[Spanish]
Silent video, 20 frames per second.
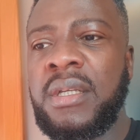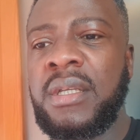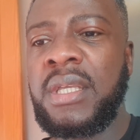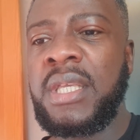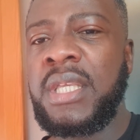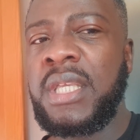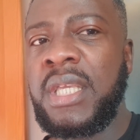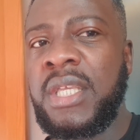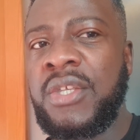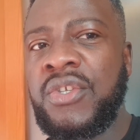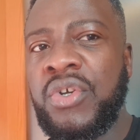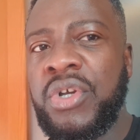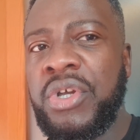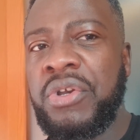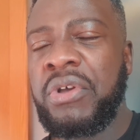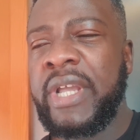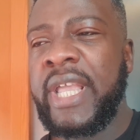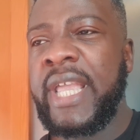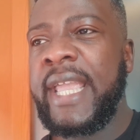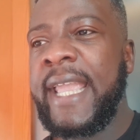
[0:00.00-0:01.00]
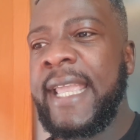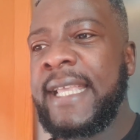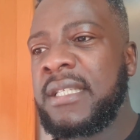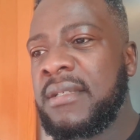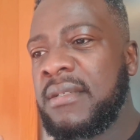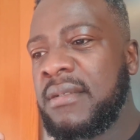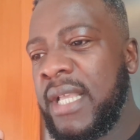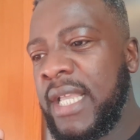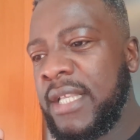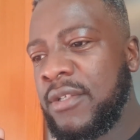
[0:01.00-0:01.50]
Y, yo creo que
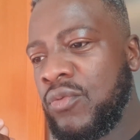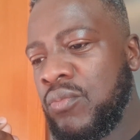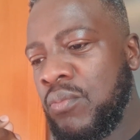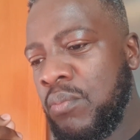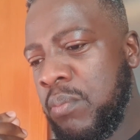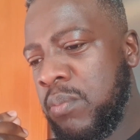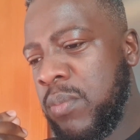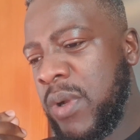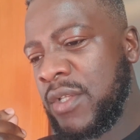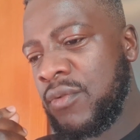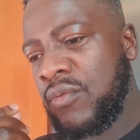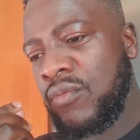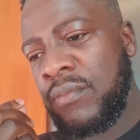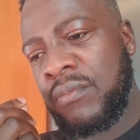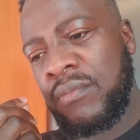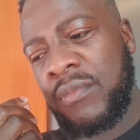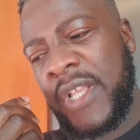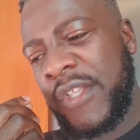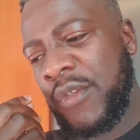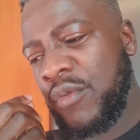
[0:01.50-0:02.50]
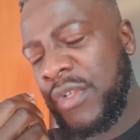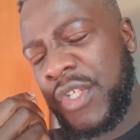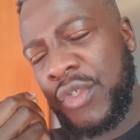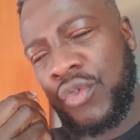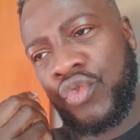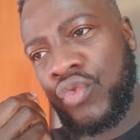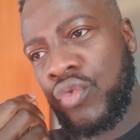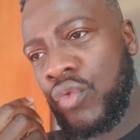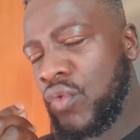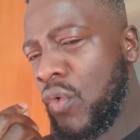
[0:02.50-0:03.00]
es un
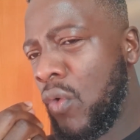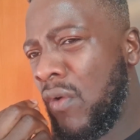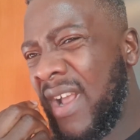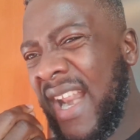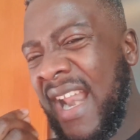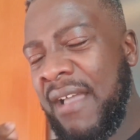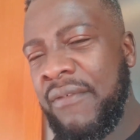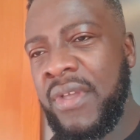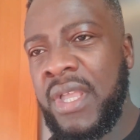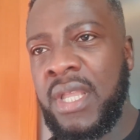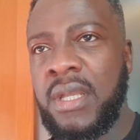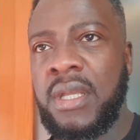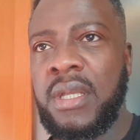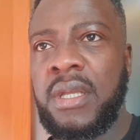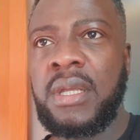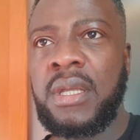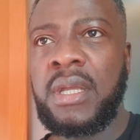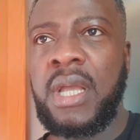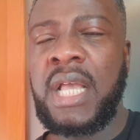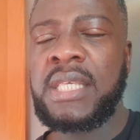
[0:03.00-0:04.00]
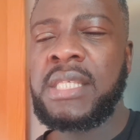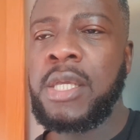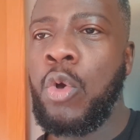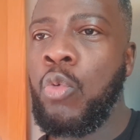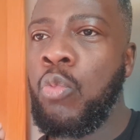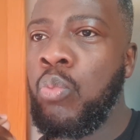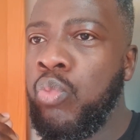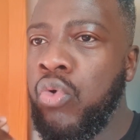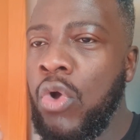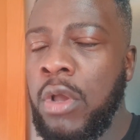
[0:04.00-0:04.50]
insulto grave hacia
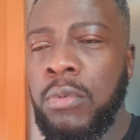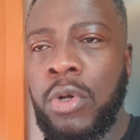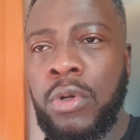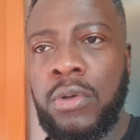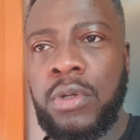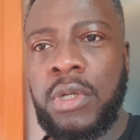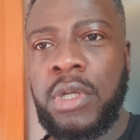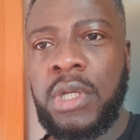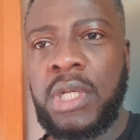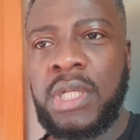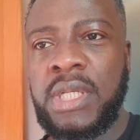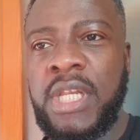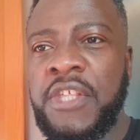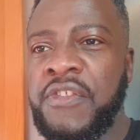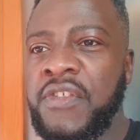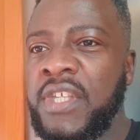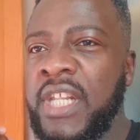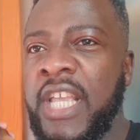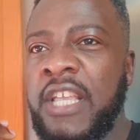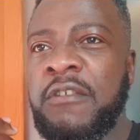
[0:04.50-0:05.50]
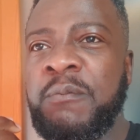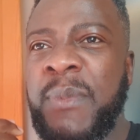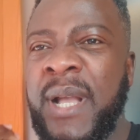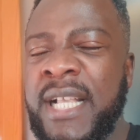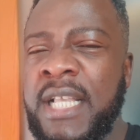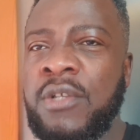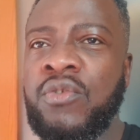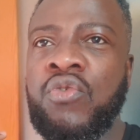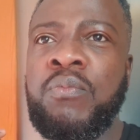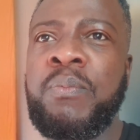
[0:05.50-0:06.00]
un pueblo decir que
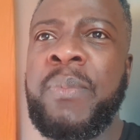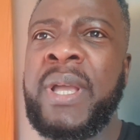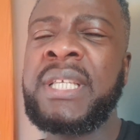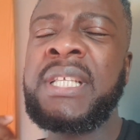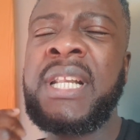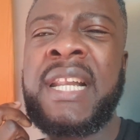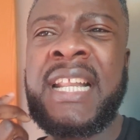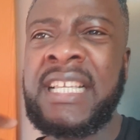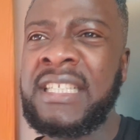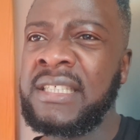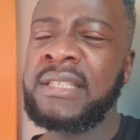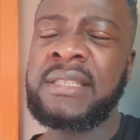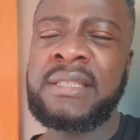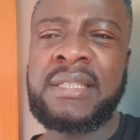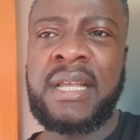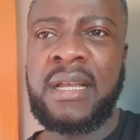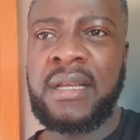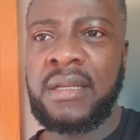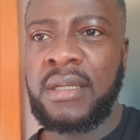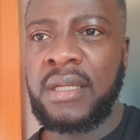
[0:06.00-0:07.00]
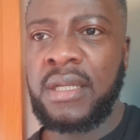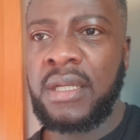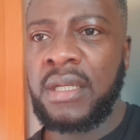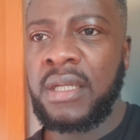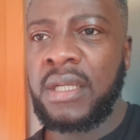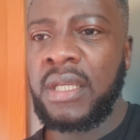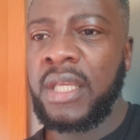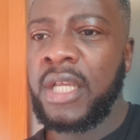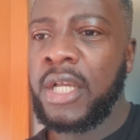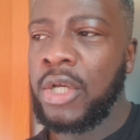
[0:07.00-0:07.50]
España es un país racista
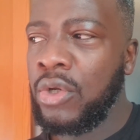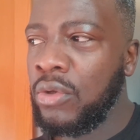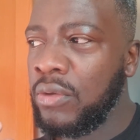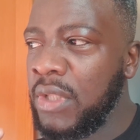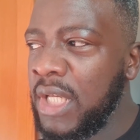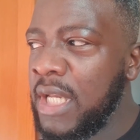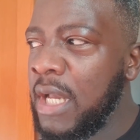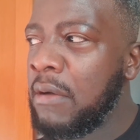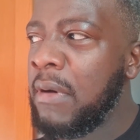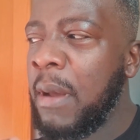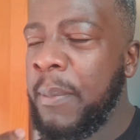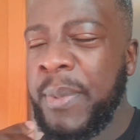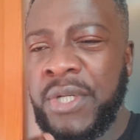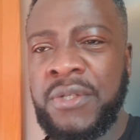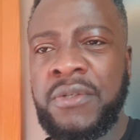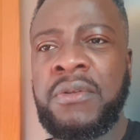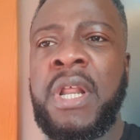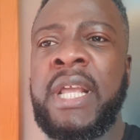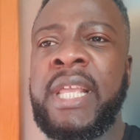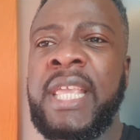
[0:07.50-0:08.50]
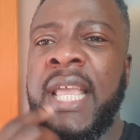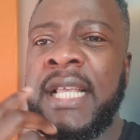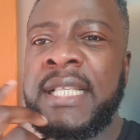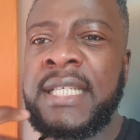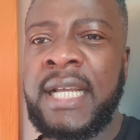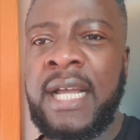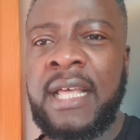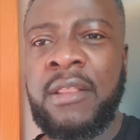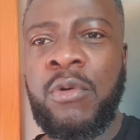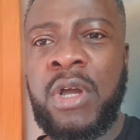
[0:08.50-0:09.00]
y que lo diga una persona que ha
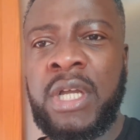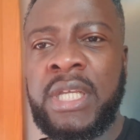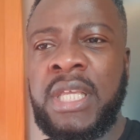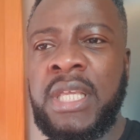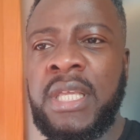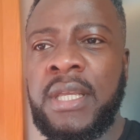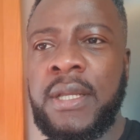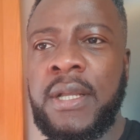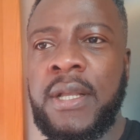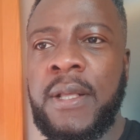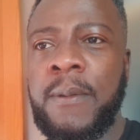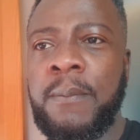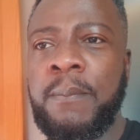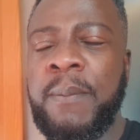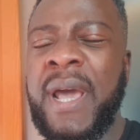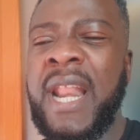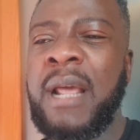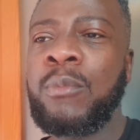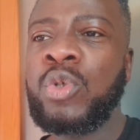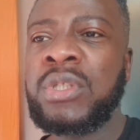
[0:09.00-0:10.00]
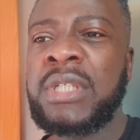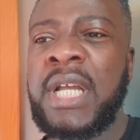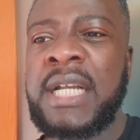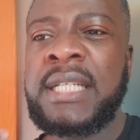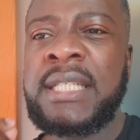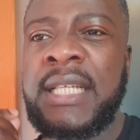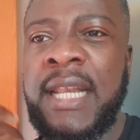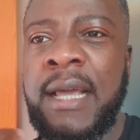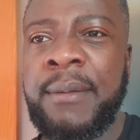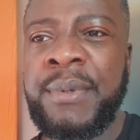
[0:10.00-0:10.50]
llegado aquí para
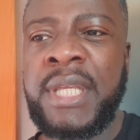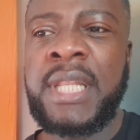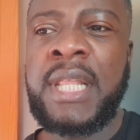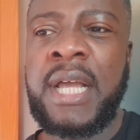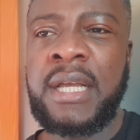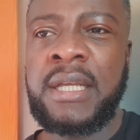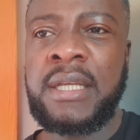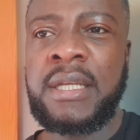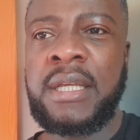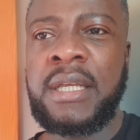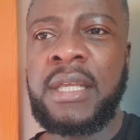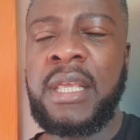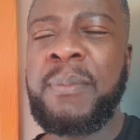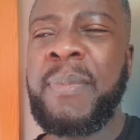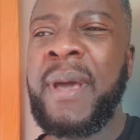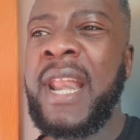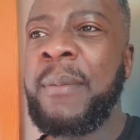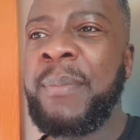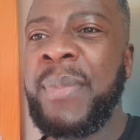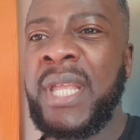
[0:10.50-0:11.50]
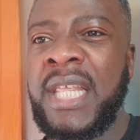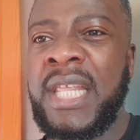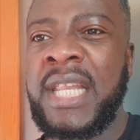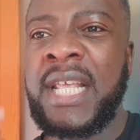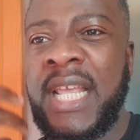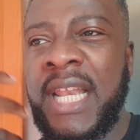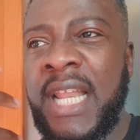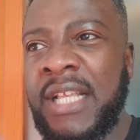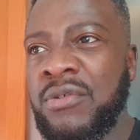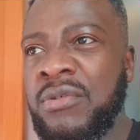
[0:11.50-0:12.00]
buscarse la vida y para pedir
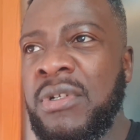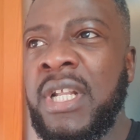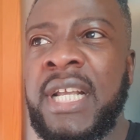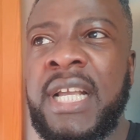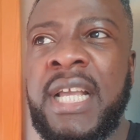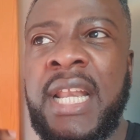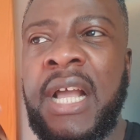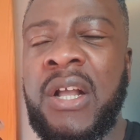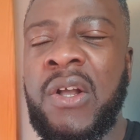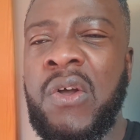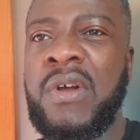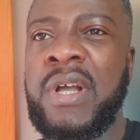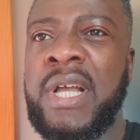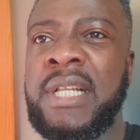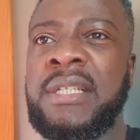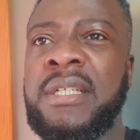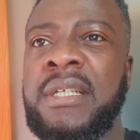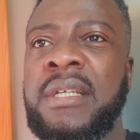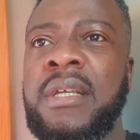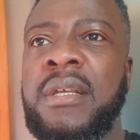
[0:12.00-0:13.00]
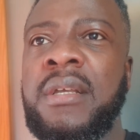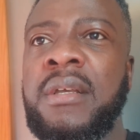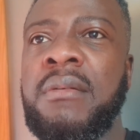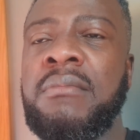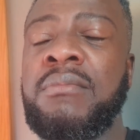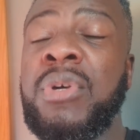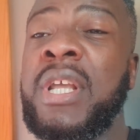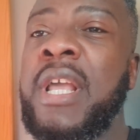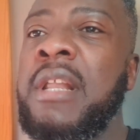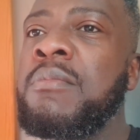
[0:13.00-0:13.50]
que la ayuden, que la cojan.
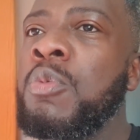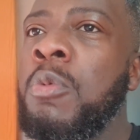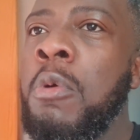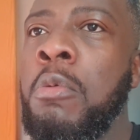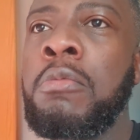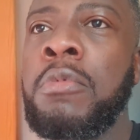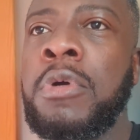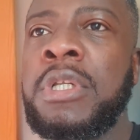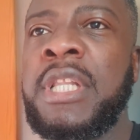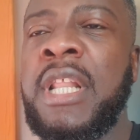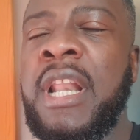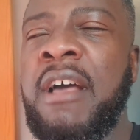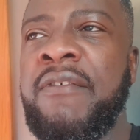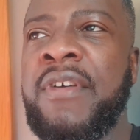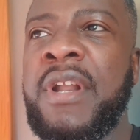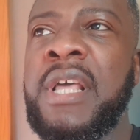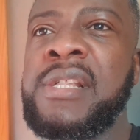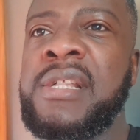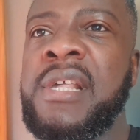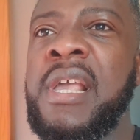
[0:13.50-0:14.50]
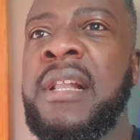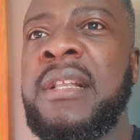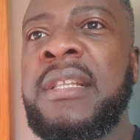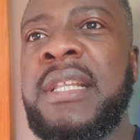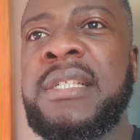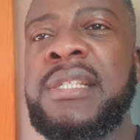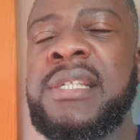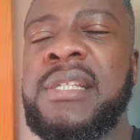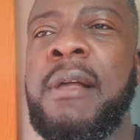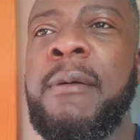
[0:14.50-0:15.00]
Porque al mismo momento, la frase
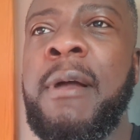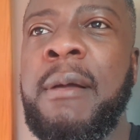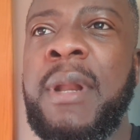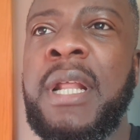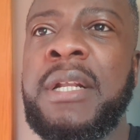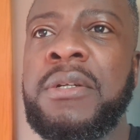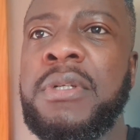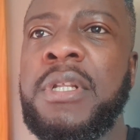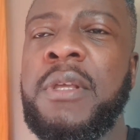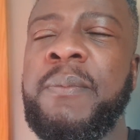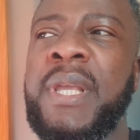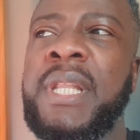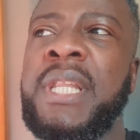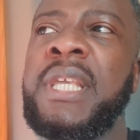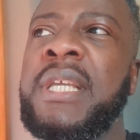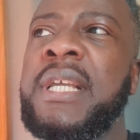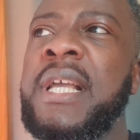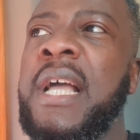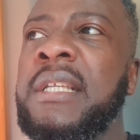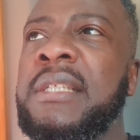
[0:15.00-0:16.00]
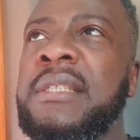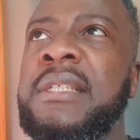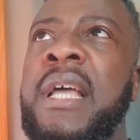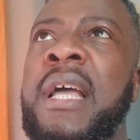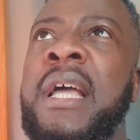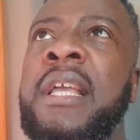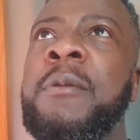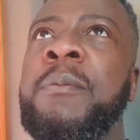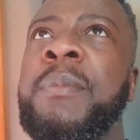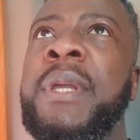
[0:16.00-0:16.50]
antes estaba hablando de pedir
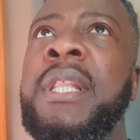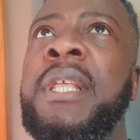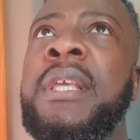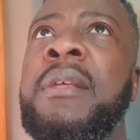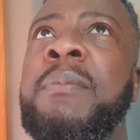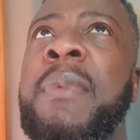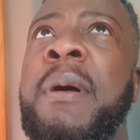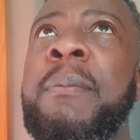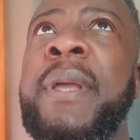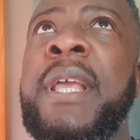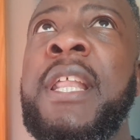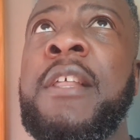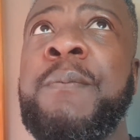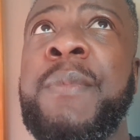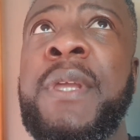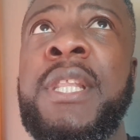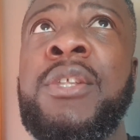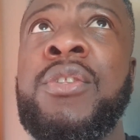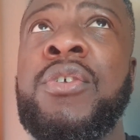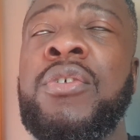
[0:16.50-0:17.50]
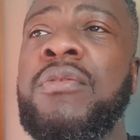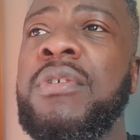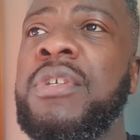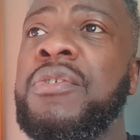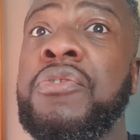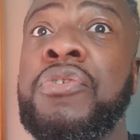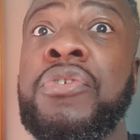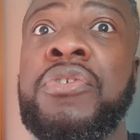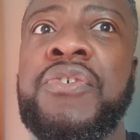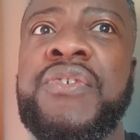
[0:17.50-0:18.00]
casa y pedir papeles, pedir todo
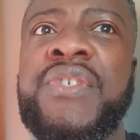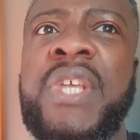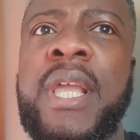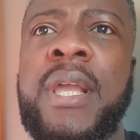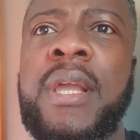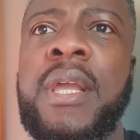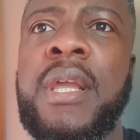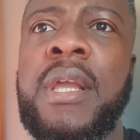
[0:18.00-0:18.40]
eso. Yo no sé.